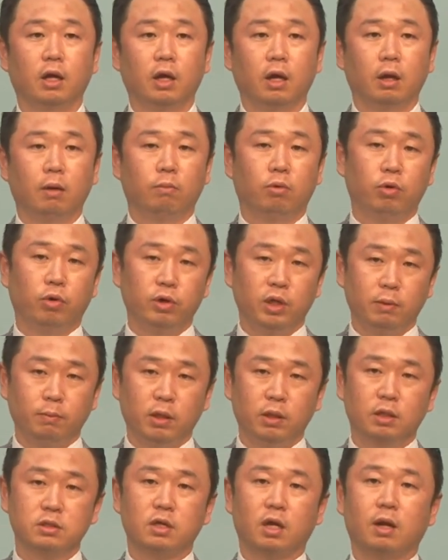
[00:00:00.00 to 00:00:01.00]
물론 힘
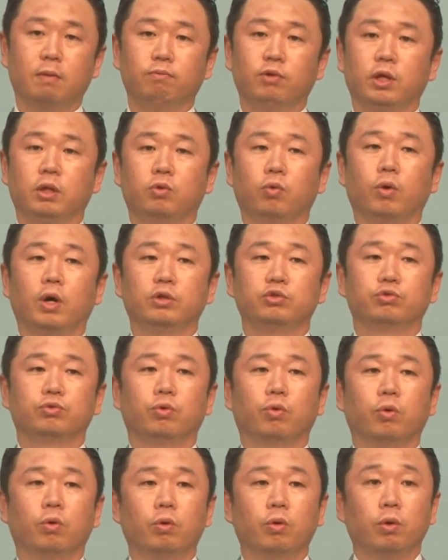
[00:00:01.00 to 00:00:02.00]
있는 사람들이
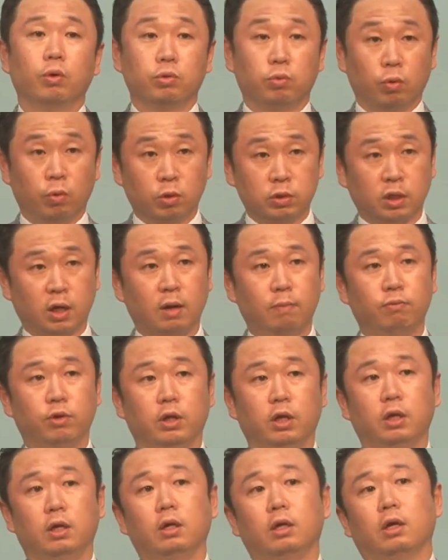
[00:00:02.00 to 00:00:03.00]
도와주고 또 그
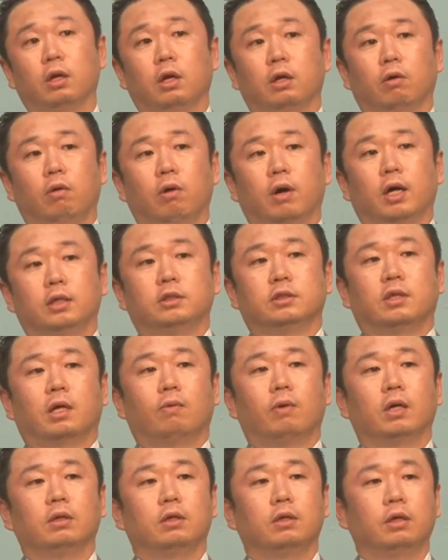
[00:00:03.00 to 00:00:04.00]
사람들이 여러 가지
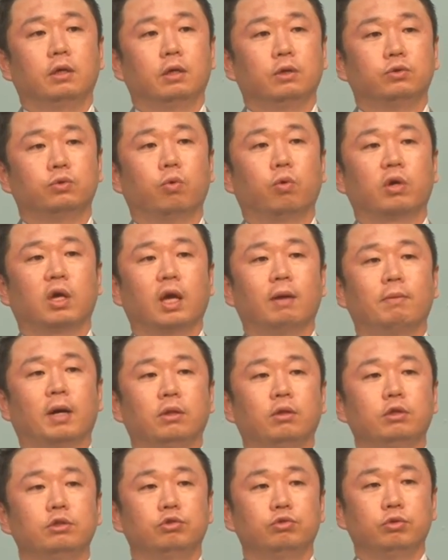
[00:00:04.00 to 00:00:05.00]
상황들을 좋게
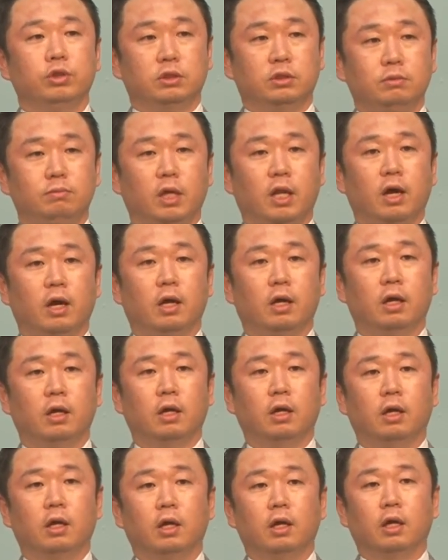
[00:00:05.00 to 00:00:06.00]
만들 수는 있습니다.
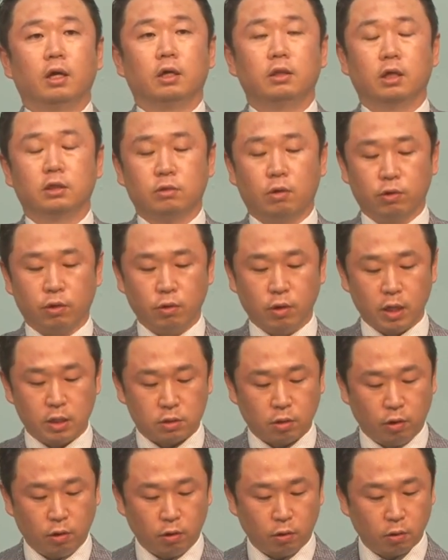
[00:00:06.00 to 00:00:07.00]
근데
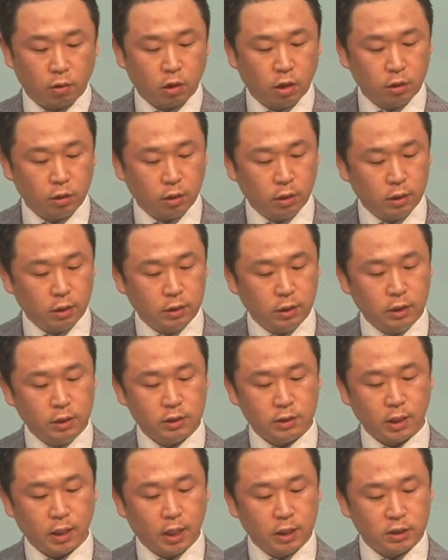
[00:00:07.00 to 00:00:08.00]
성경에서 그들을
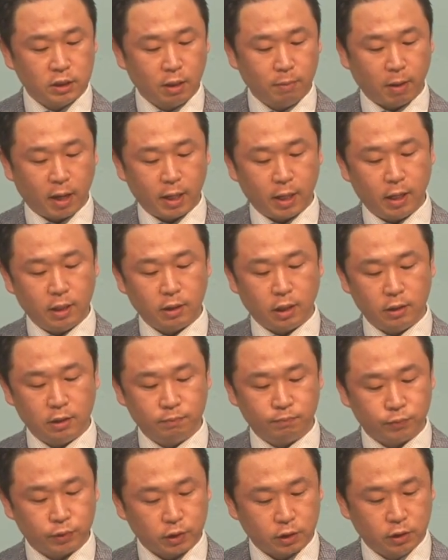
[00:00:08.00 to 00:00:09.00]
의지하지 말아야
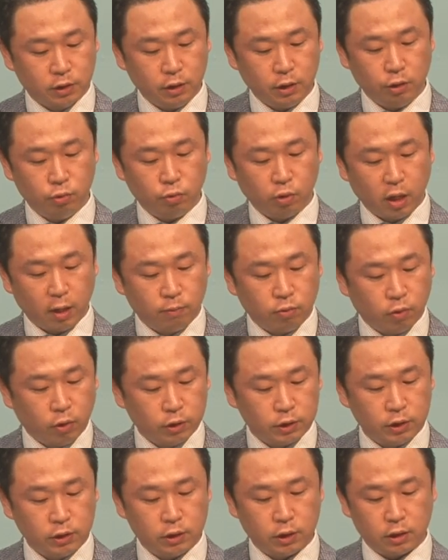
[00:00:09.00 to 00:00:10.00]
되는 그 이유가
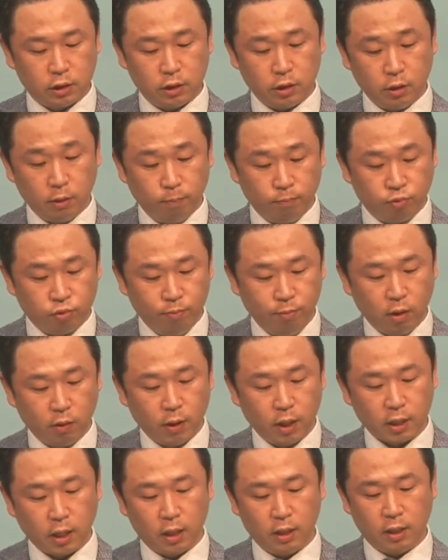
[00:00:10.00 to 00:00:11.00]
무엇인지를
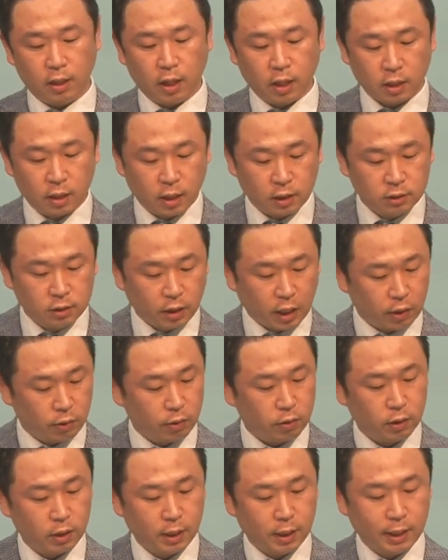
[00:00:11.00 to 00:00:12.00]
분명하게 이야기를
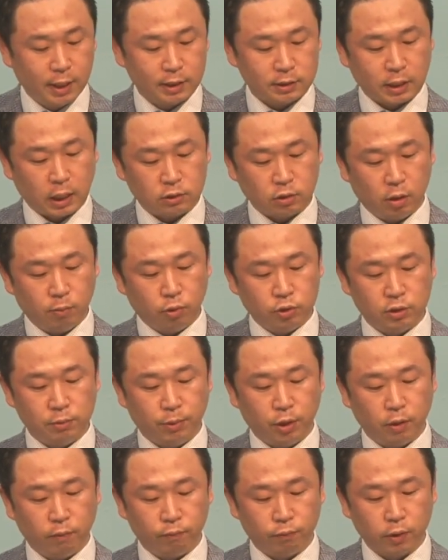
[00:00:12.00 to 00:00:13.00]
하는데요. 4절
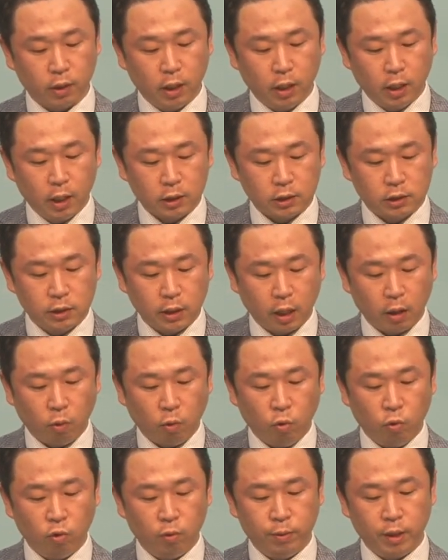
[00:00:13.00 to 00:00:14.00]
보시면 그의
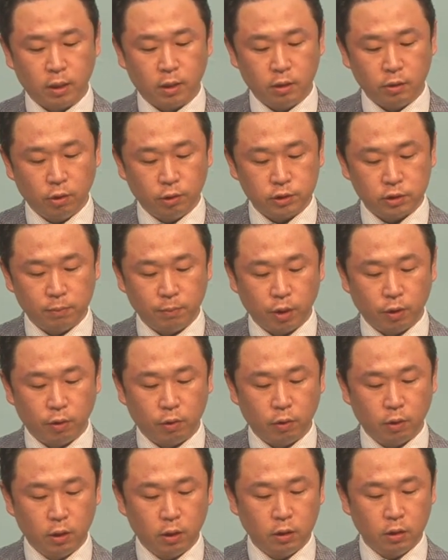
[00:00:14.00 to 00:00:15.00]
호흡이
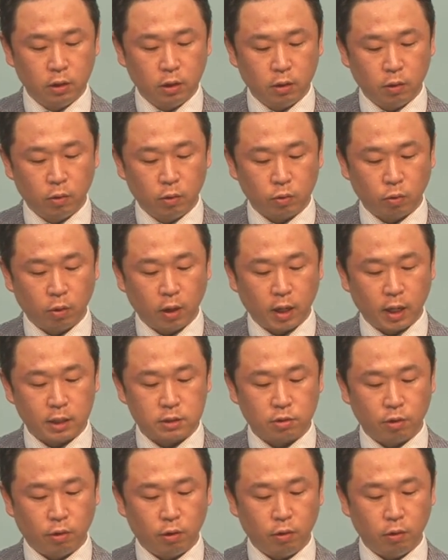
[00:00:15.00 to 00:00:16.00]
끊어지며 흙으로
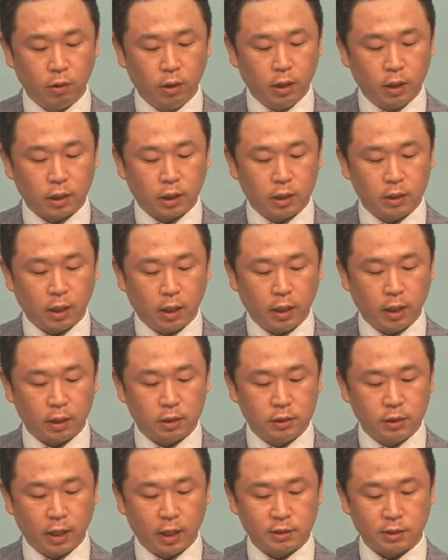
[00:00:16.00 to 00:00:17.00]
돌아가서 그날의
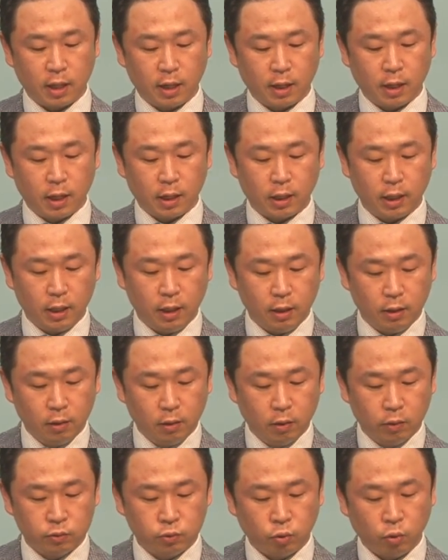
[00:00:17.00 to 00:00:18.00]
그의 생각이
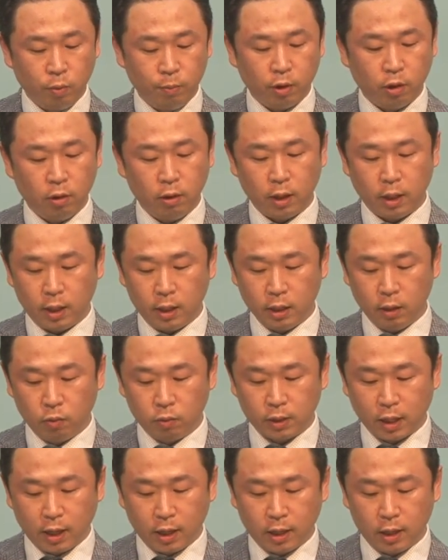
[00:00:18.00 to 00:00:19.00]

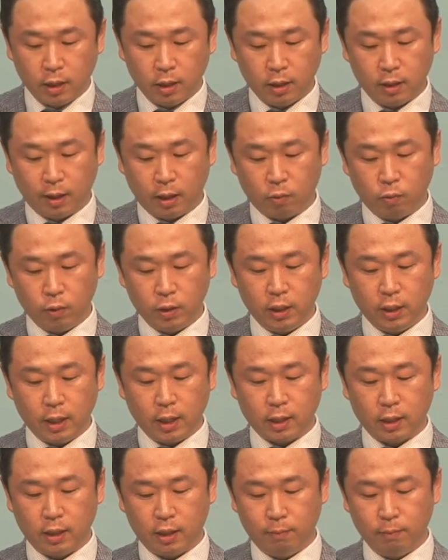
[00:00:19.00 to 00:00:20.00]
소멸하리로다 라고
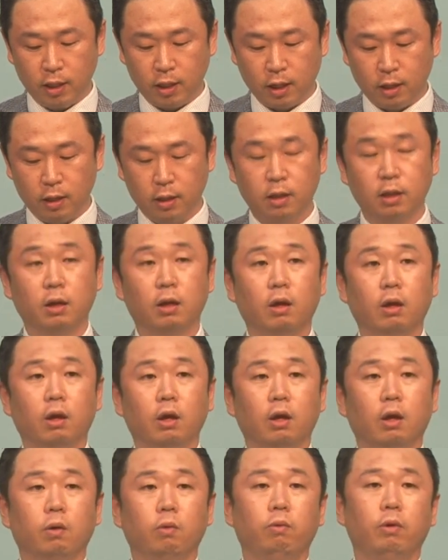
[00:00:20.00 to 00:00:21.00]
이야기를 합니다.
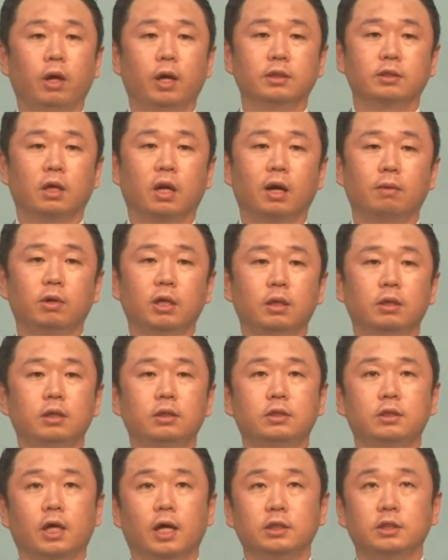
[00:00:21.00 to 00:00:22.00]
왜 사람을
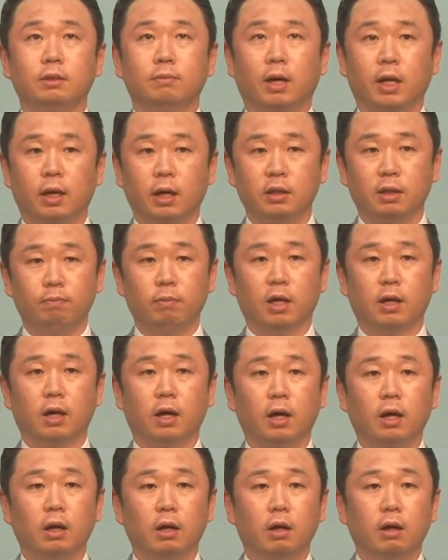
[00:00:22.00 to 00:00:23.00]
의지하지 말아야
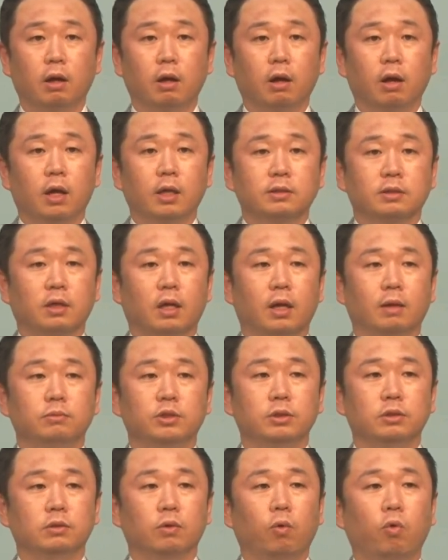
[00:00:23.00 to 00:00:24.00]
됩니까?
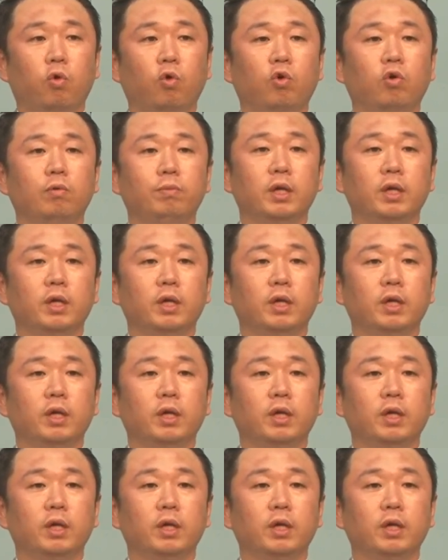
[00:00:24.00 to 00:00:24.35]
사람은 호흡이